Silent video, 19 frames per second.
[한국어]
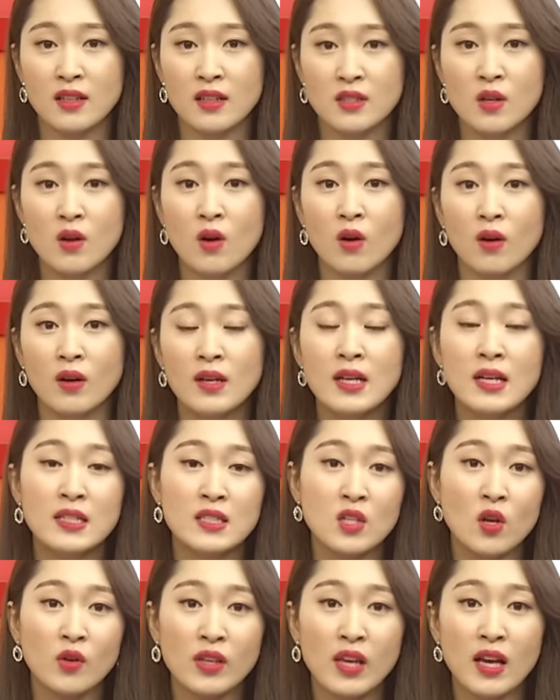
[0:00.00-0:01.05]
그래서
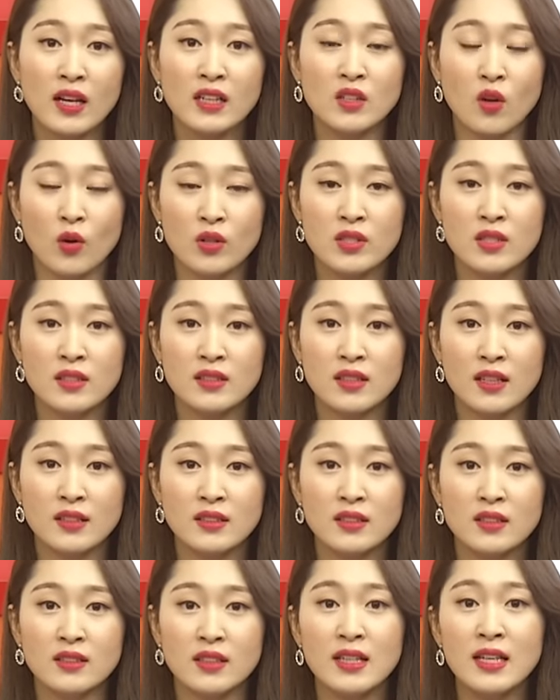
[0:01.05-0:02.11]
청약을 넣으실
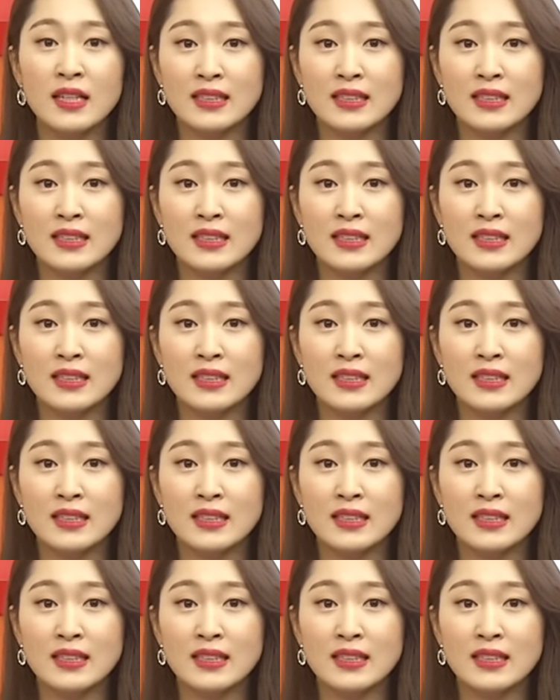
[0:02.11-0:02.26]
때는